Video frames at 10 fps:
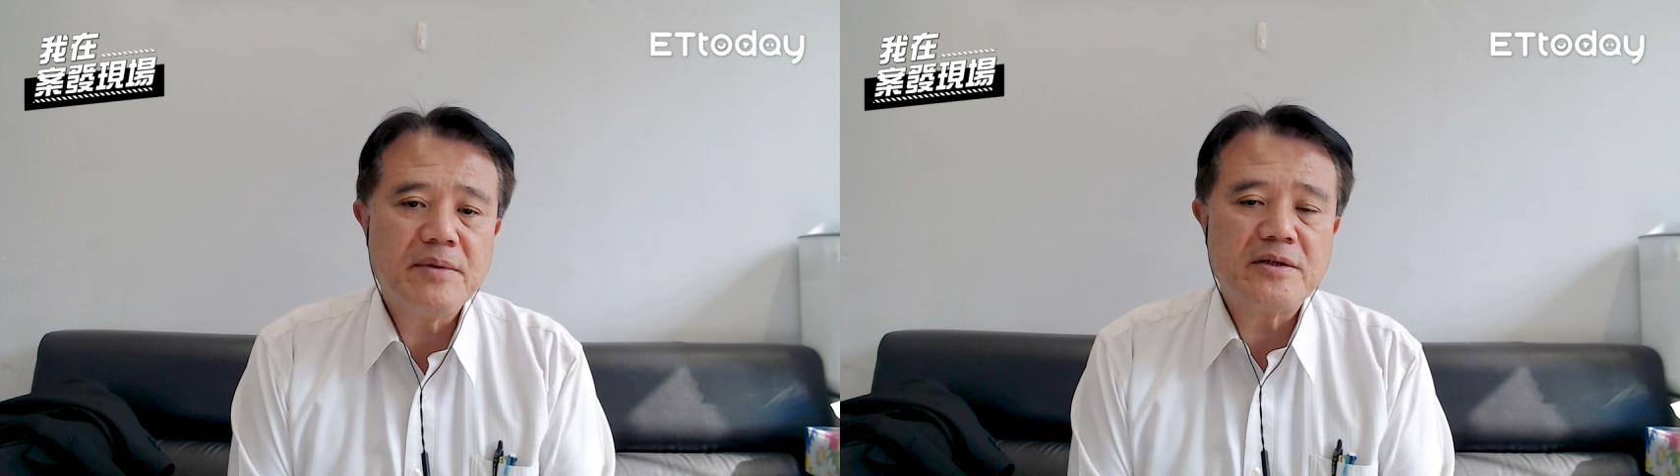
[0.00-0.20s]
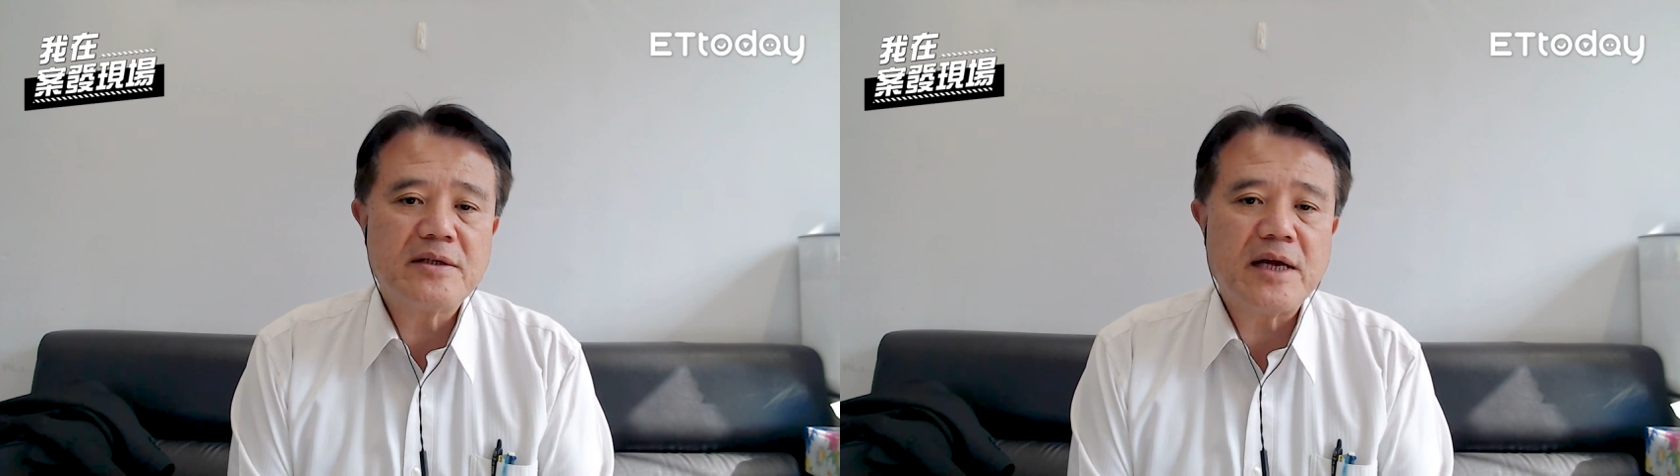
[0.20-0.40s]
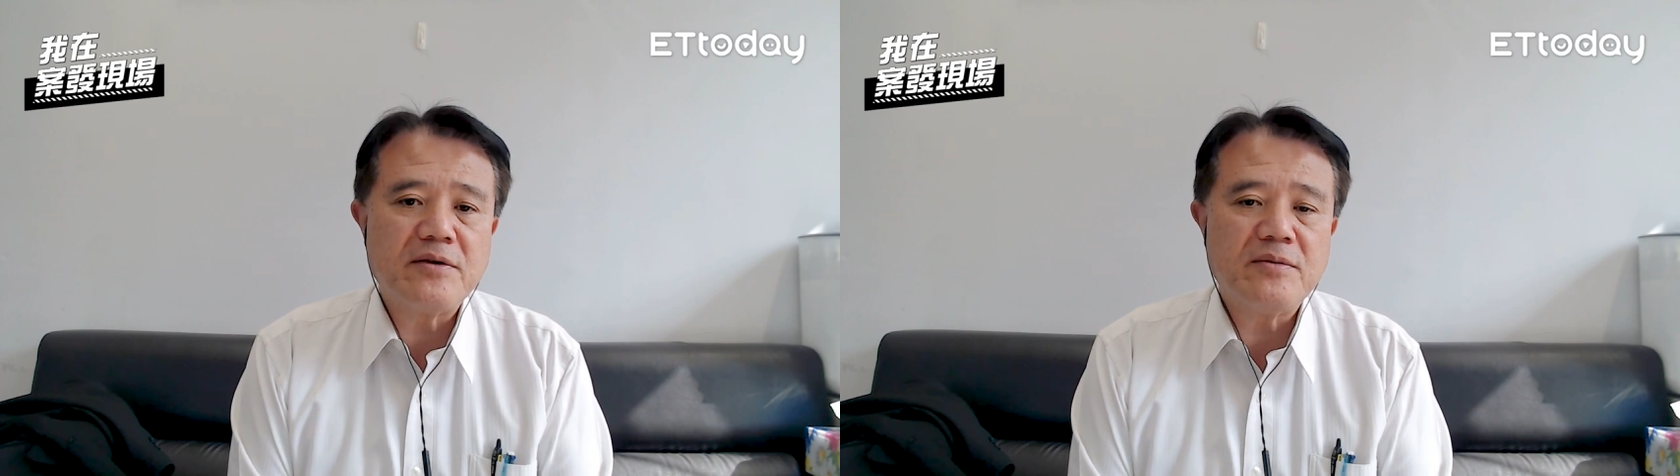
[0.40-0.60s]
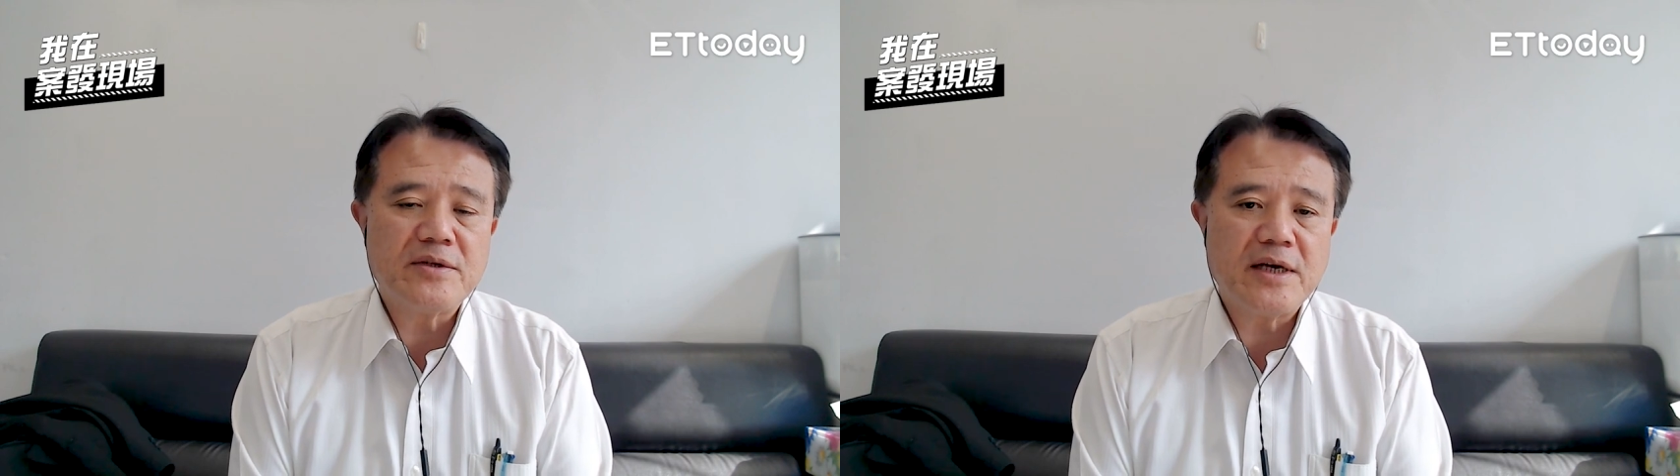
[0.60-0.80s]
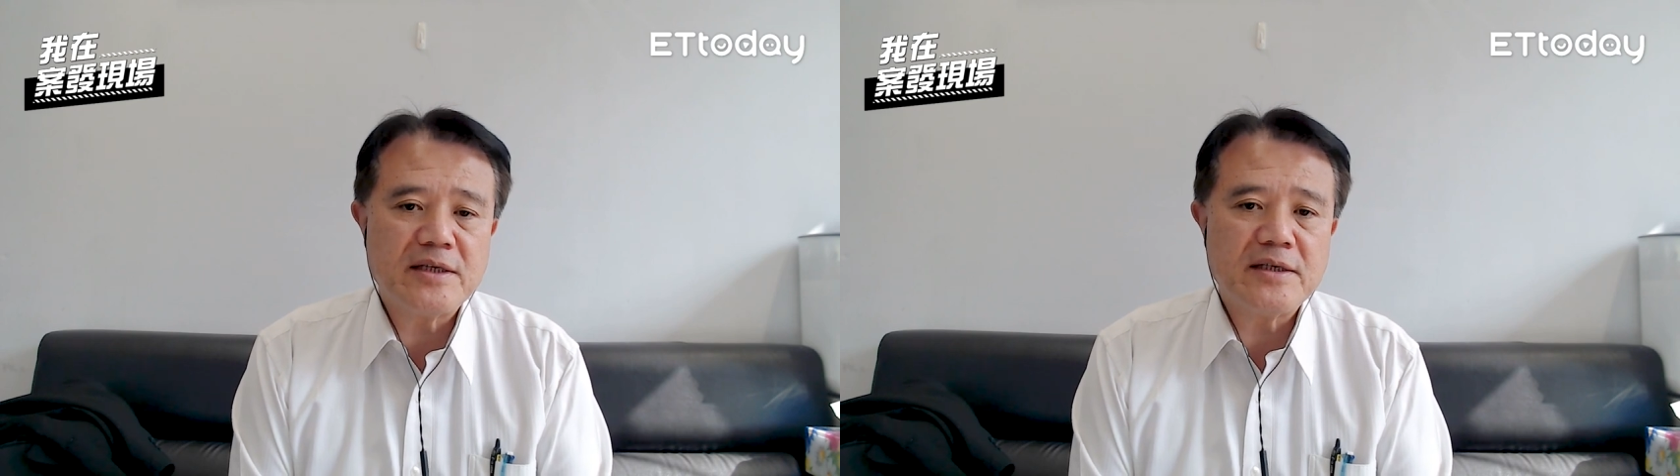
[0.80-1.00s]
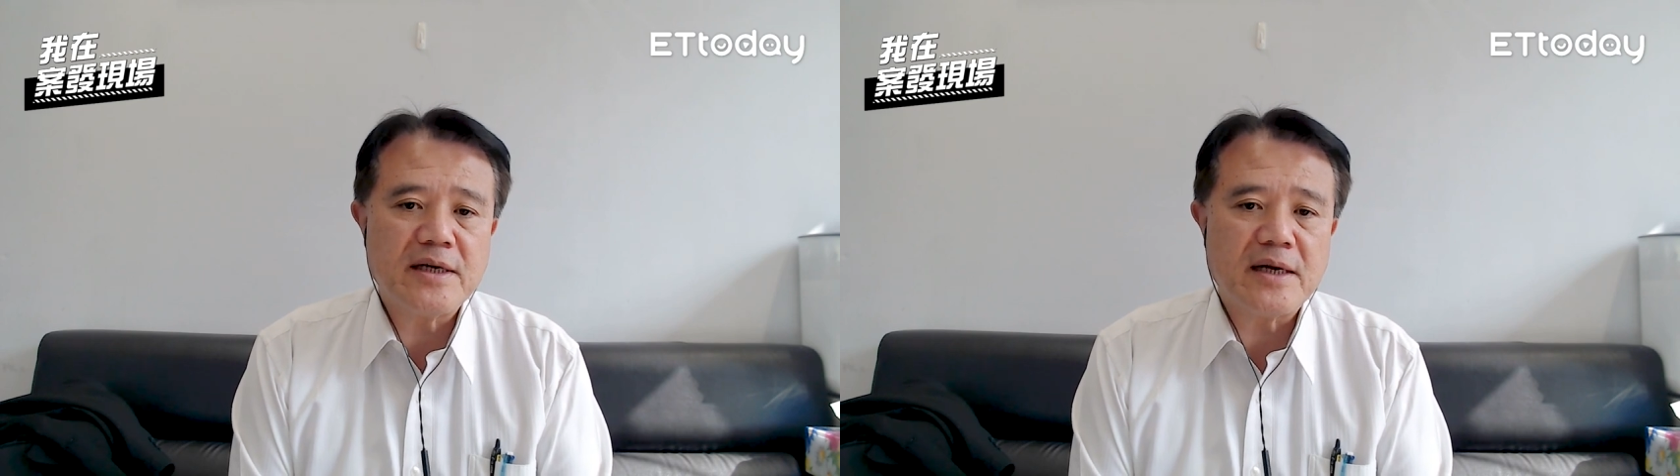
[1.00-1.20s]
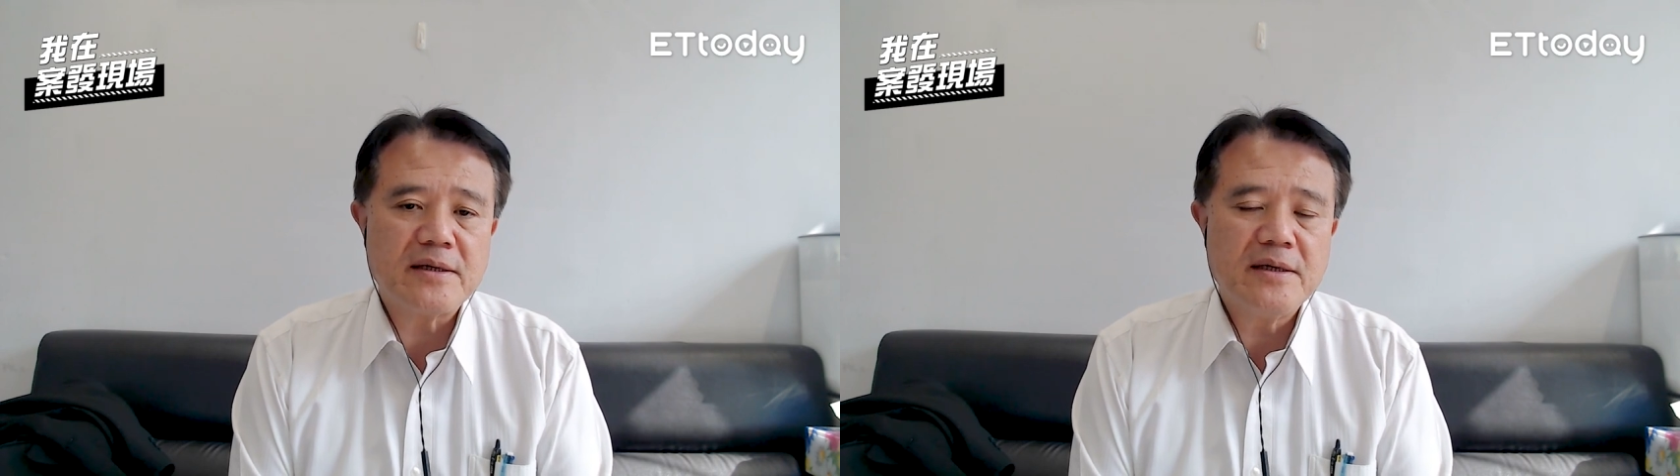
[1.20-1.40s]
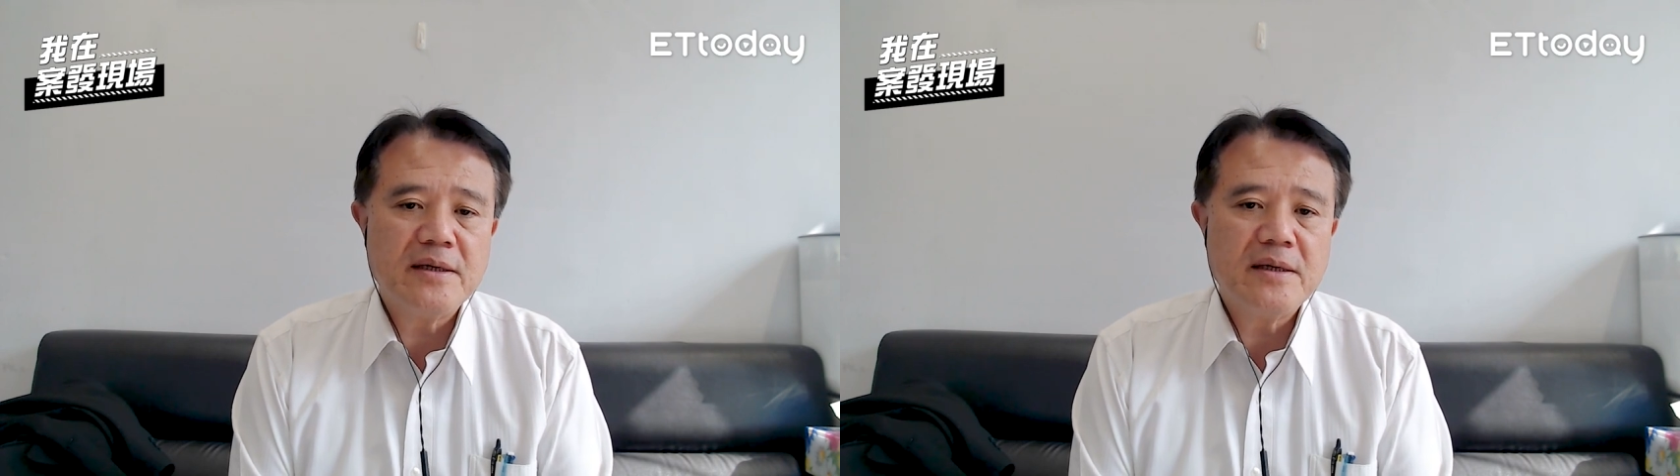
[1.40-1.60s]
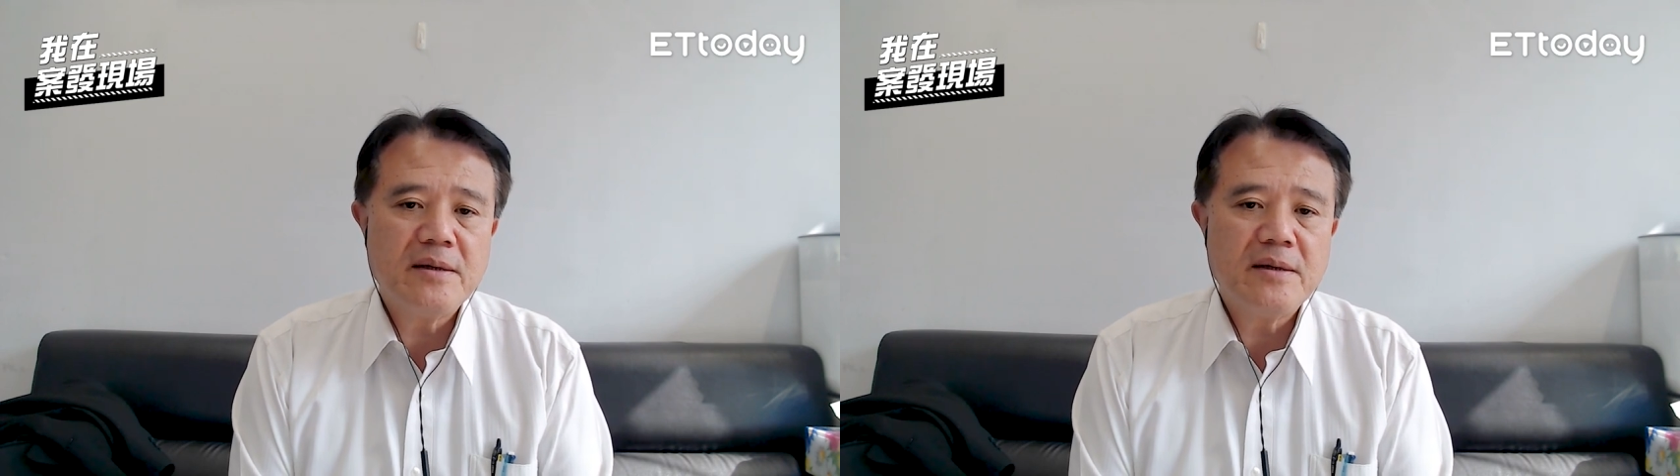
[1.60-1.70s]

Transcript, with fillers: 表示歹徒不在现场，